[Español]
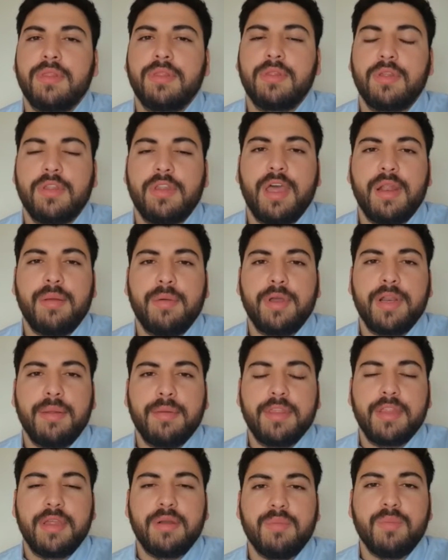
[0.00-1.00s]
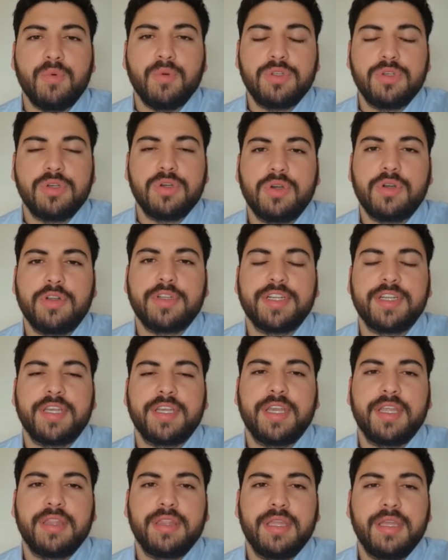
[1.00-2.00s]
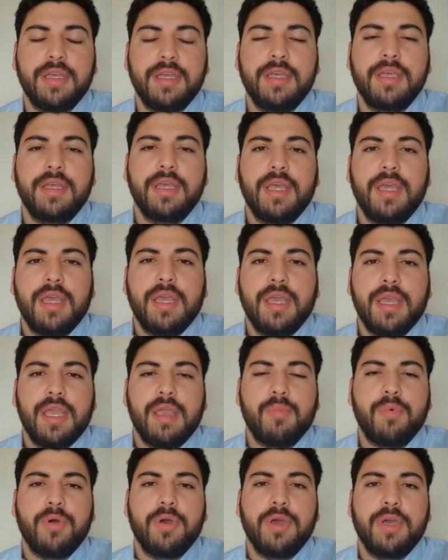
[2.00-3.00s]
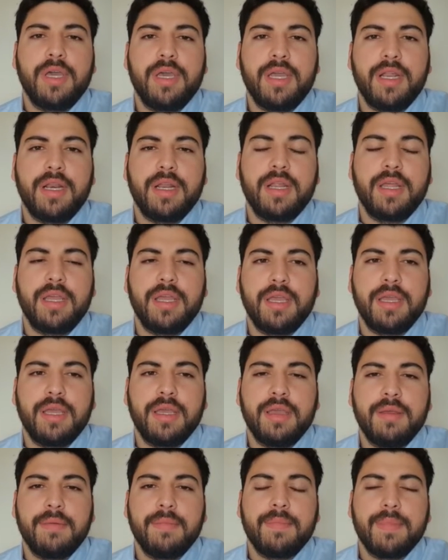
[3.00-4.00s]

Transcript: donde vamos a ir aprender mucho, conocer gente y poder eh,